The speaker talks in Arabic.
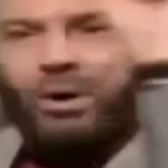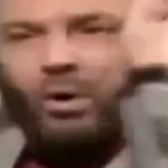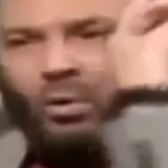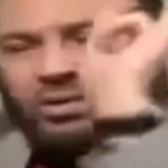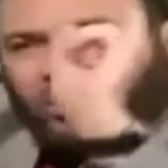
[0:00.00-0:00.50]

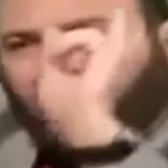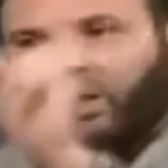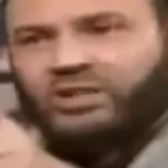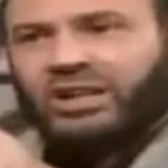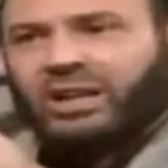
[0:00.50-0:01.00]
ولما هو
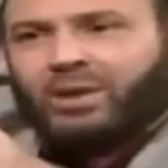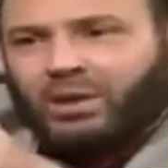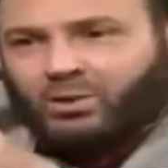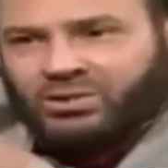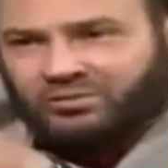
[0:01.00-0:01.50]
صلى الله عليه
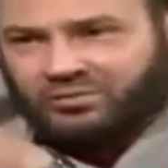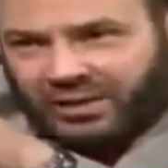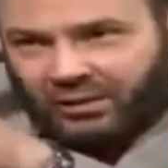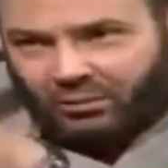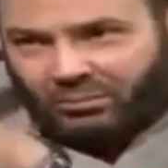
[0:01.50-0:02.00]
وسلم جه
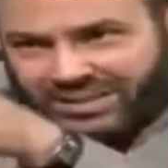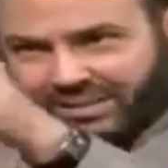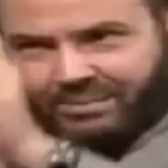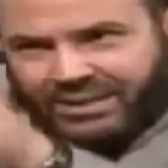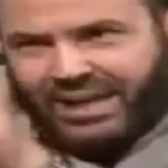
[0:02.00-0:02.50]
يوصف اللي
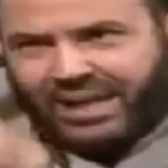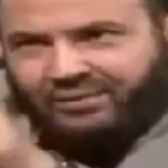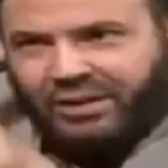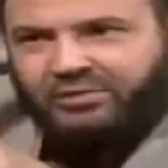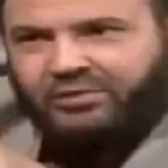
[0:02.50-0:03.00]
هم السبعين
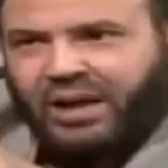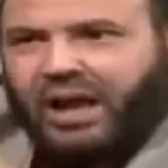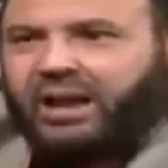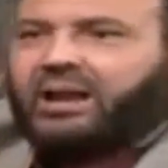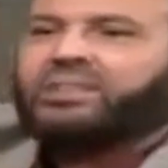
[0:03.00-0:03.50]
ألف اللي
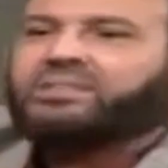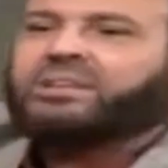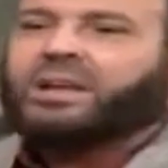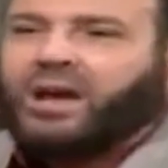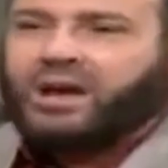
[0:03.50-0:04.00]
في ألا
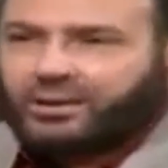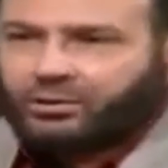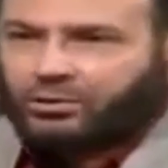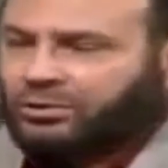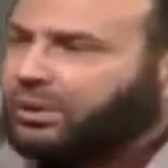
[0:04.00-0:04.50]
الذين لا
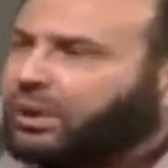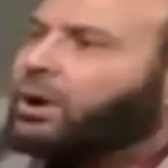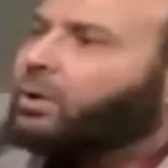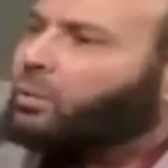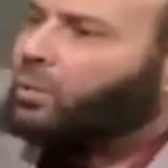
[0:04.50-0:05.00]

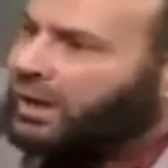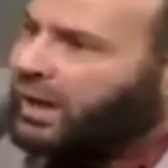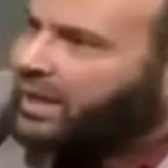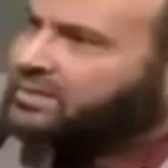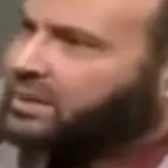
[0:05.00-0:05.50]
يرقون ولا
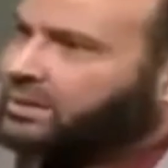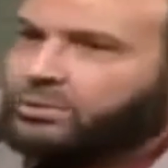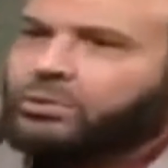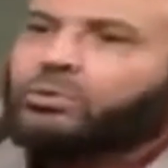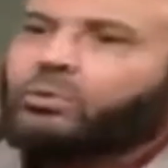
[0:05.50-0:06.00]
يسترقون, ولا
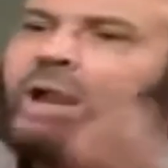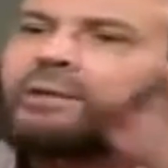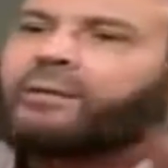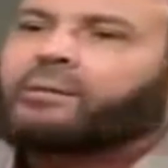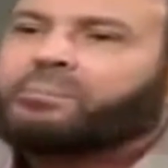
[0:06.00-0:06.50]
يسترقون
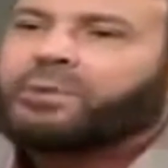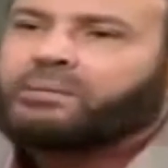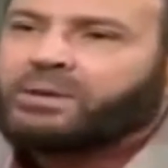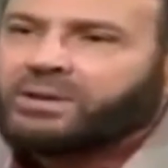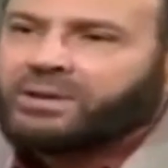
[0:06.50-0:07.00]
وعلى
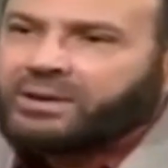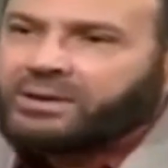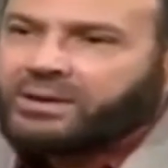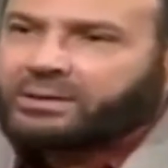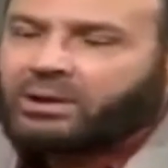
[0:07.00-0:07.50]
ربهم
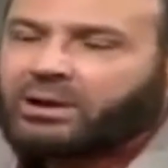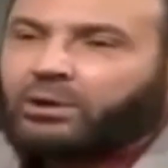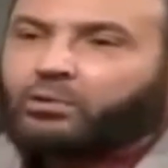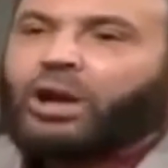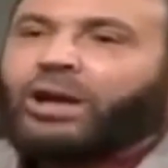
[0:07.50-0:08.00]
إيه
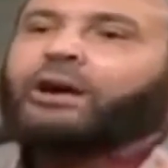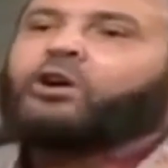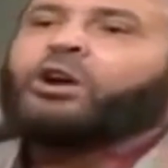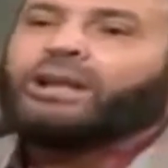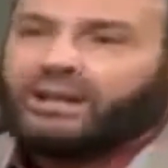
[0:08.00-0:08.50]
يتوكلون
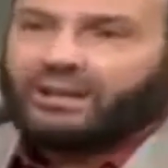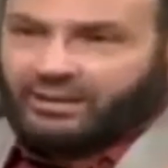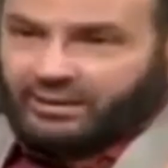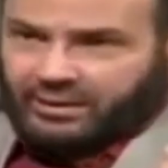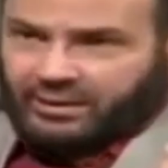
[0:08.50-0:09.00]
وإحنا
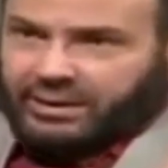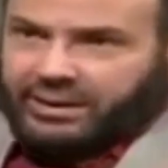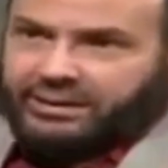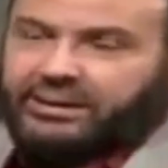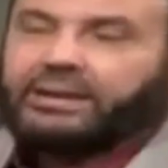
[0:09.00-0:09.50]
قلنا
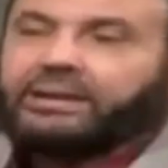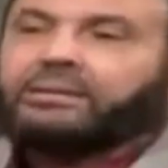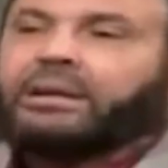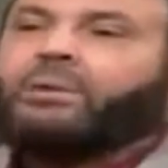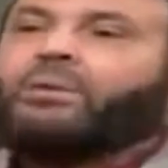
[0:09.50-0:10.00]
إن,
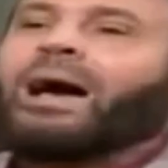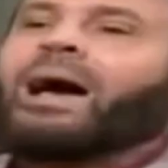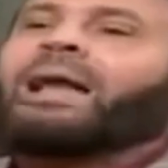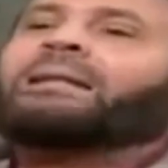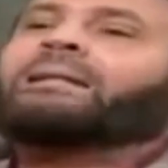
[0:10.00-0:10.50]
إن
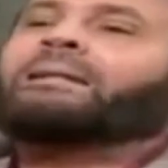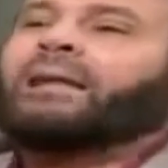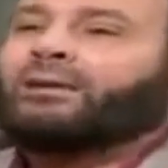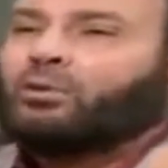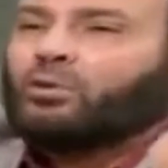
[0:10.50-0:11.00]
لو
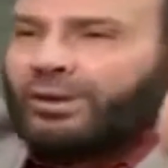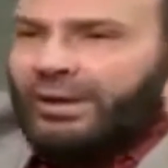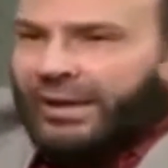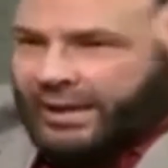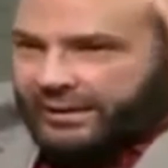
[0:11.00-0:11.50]
أن
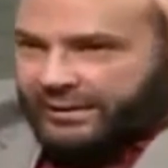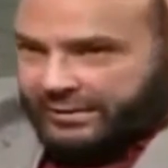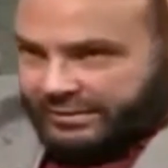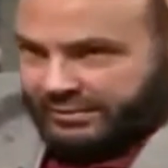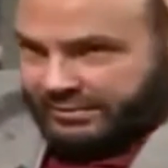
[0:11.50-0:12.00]

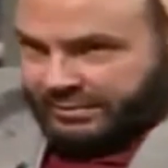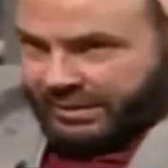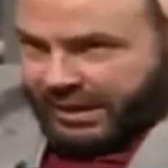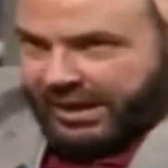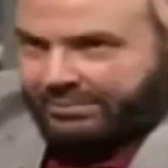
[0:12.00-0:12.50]
القرآن
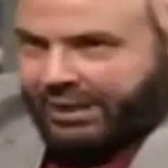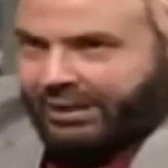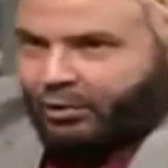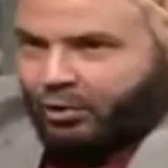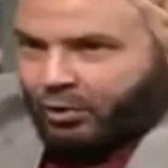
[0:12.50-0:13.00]

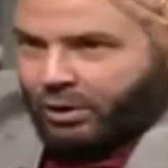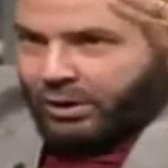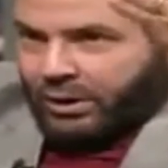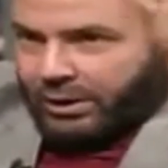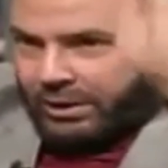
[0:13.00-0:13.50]
هيبقى
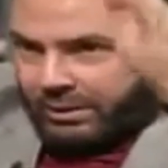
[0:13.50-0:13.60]
له